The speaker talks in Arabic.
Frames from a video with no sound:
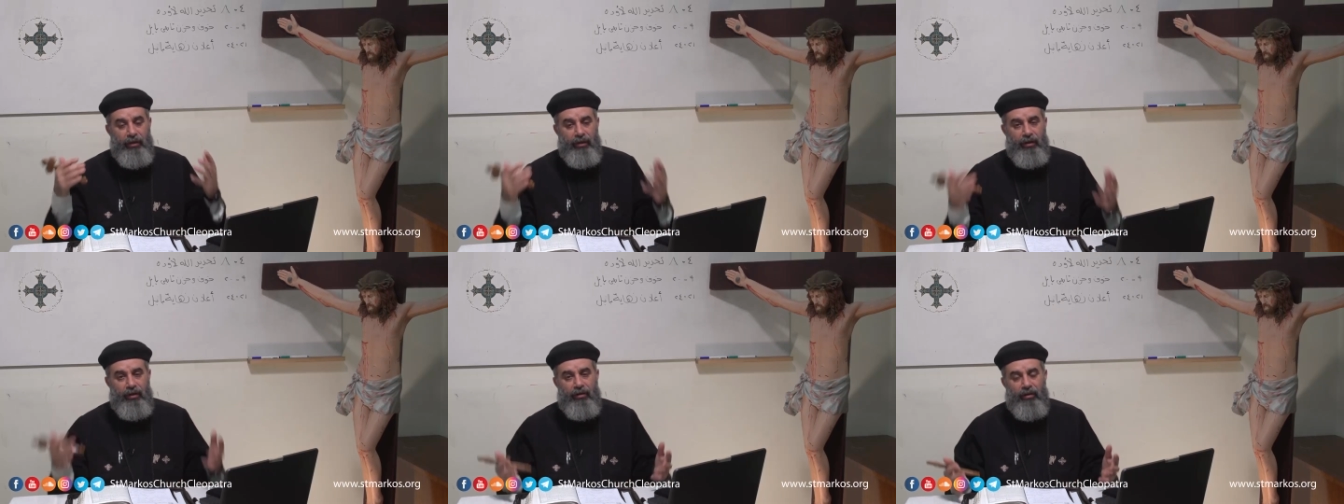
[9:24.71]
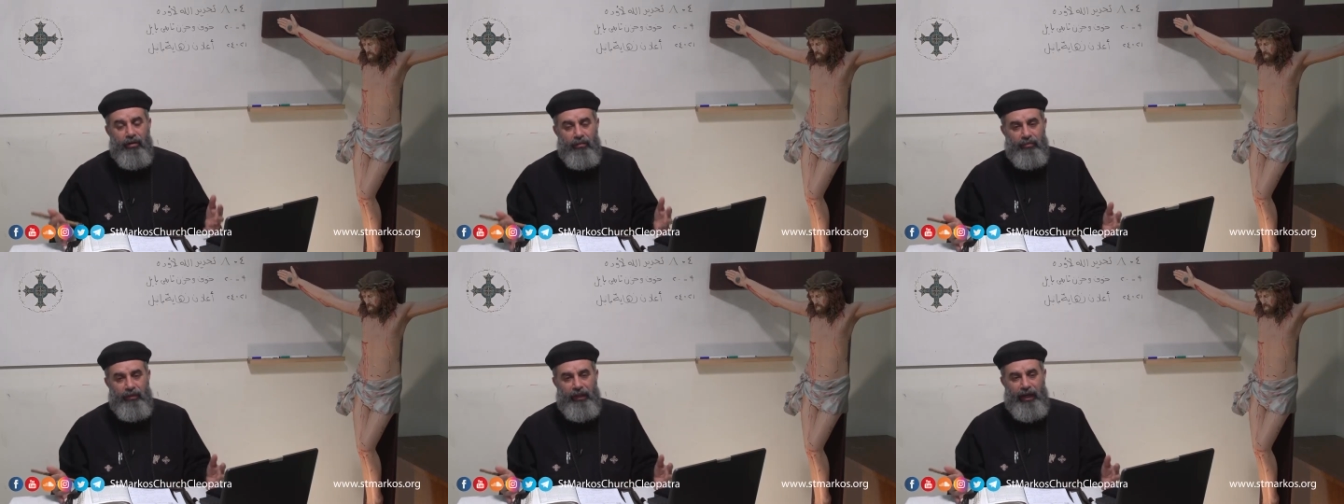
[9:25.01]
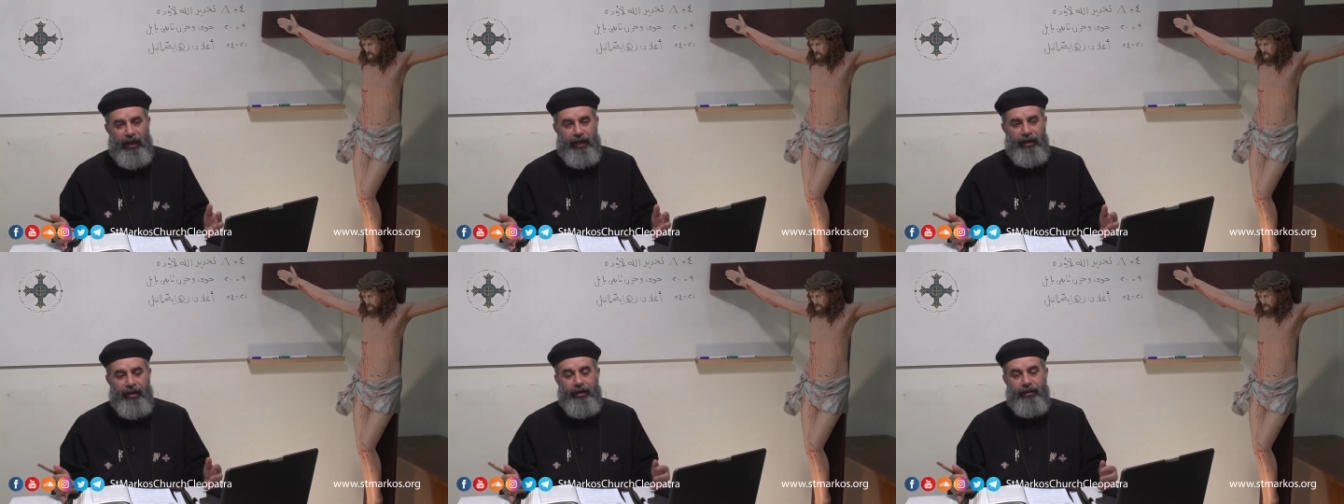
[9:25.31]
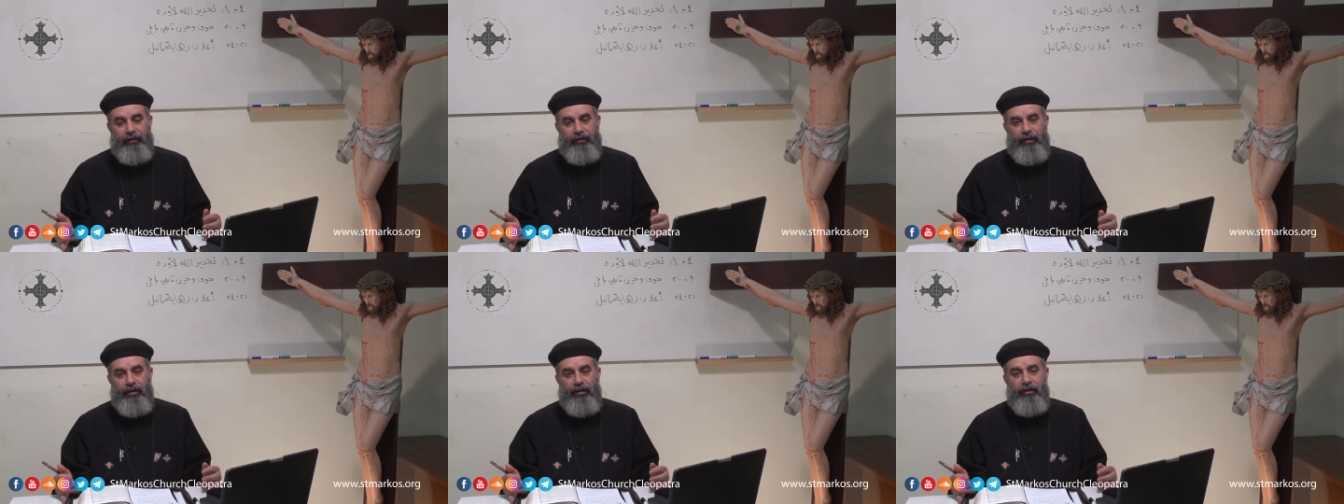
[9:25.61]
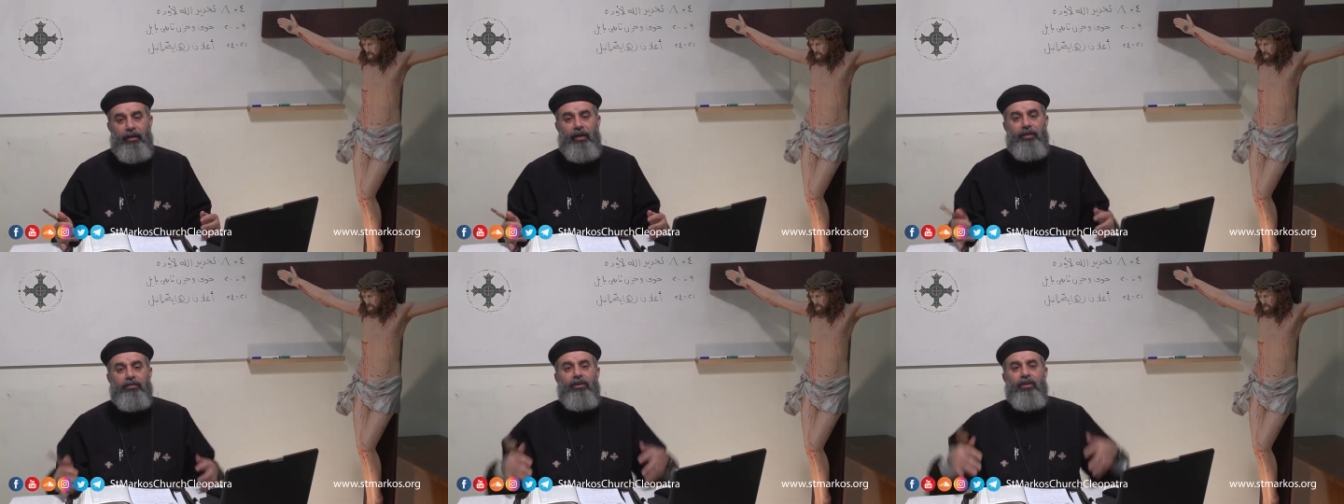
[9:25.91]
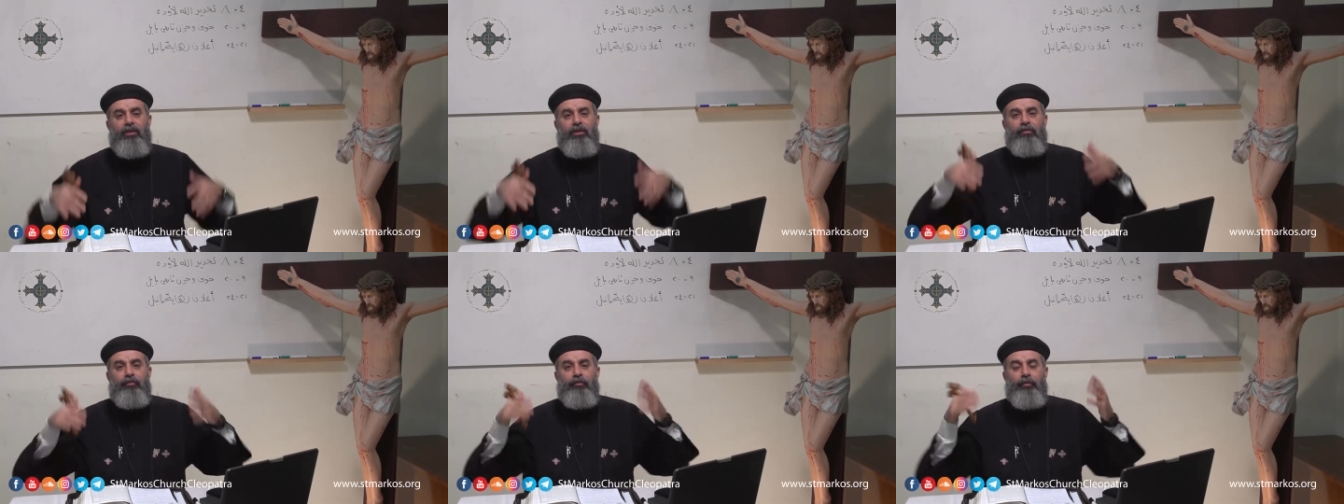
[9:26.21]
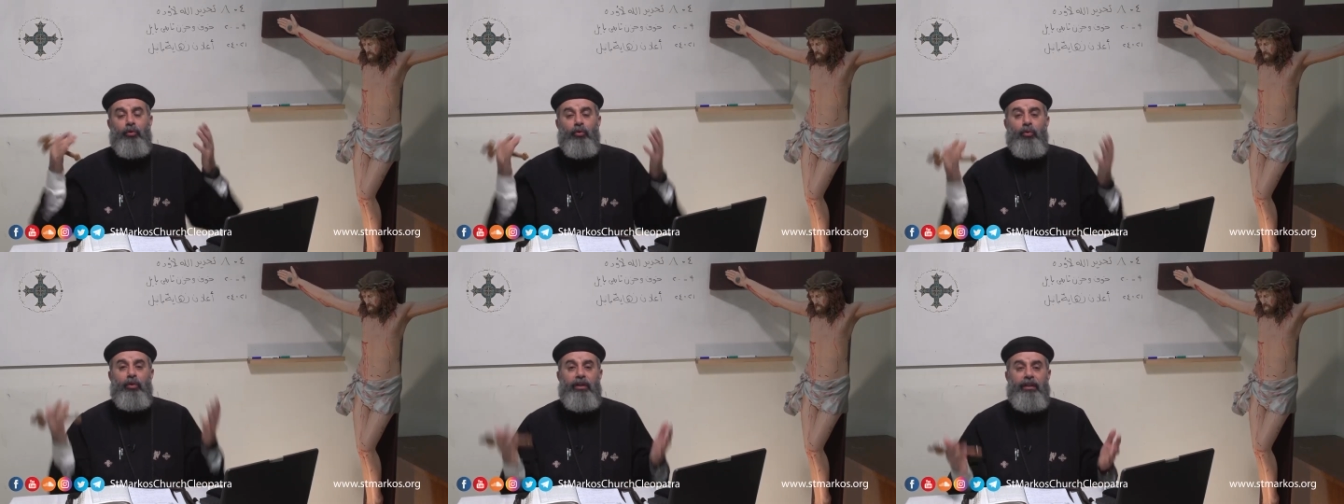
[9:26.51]
اهرب لحياتك لا تقف
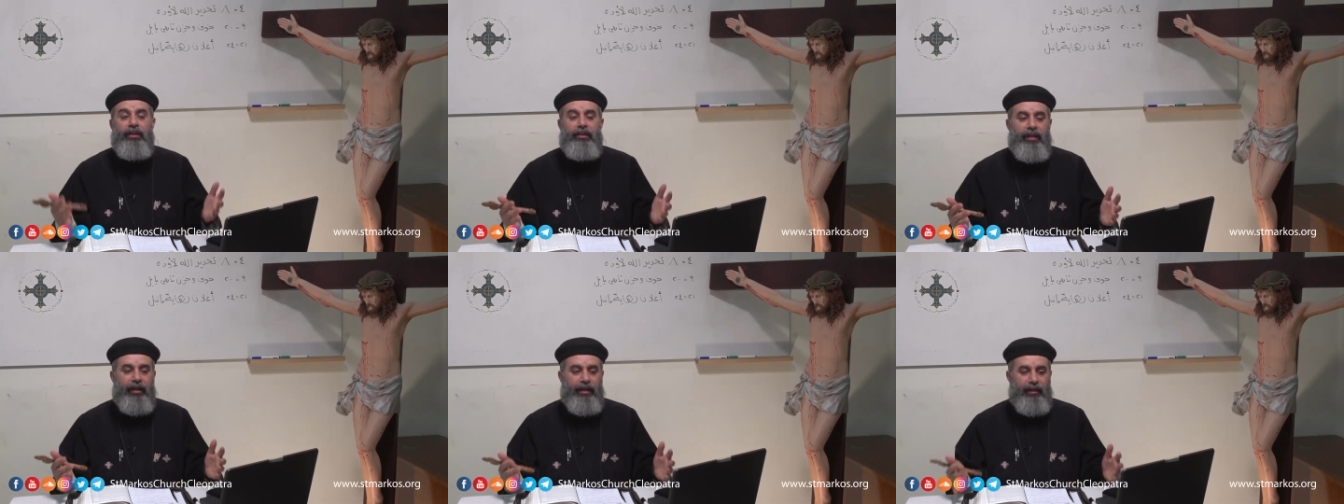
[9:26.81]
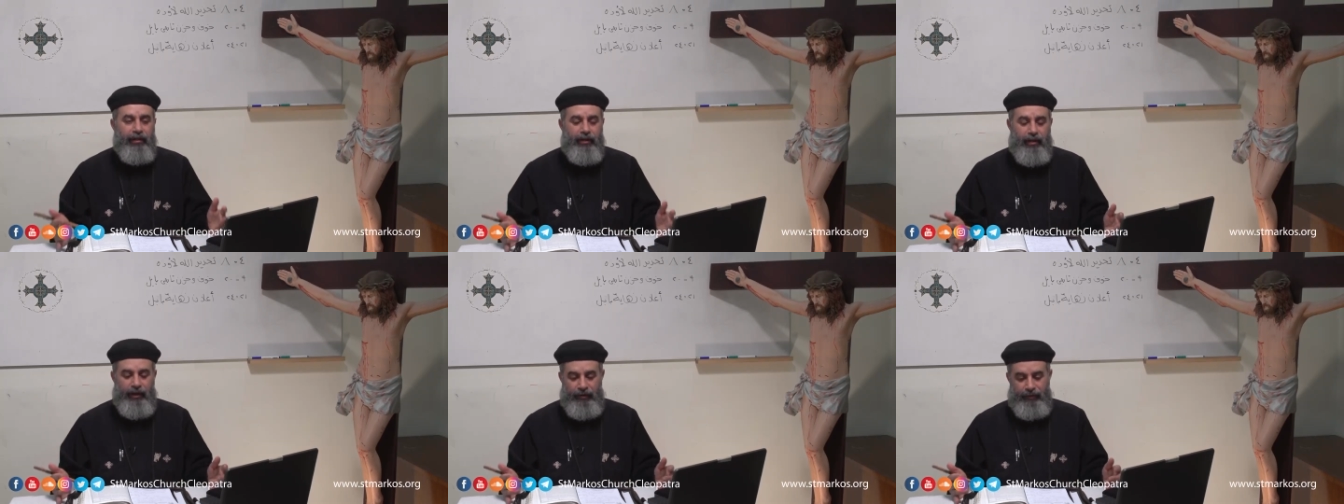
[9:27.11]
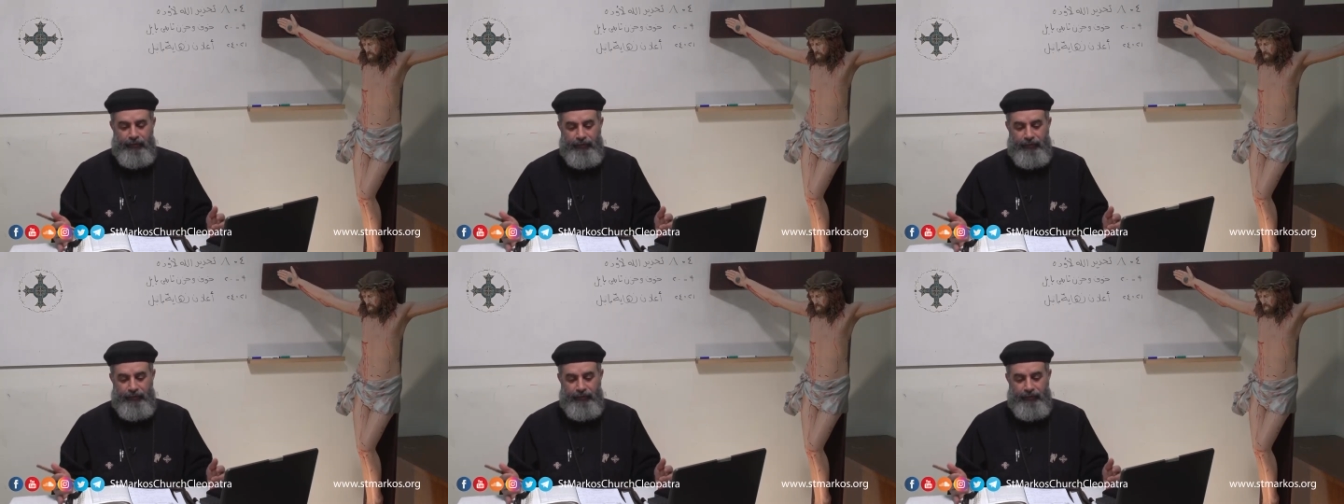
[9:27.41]
في كل الدائرة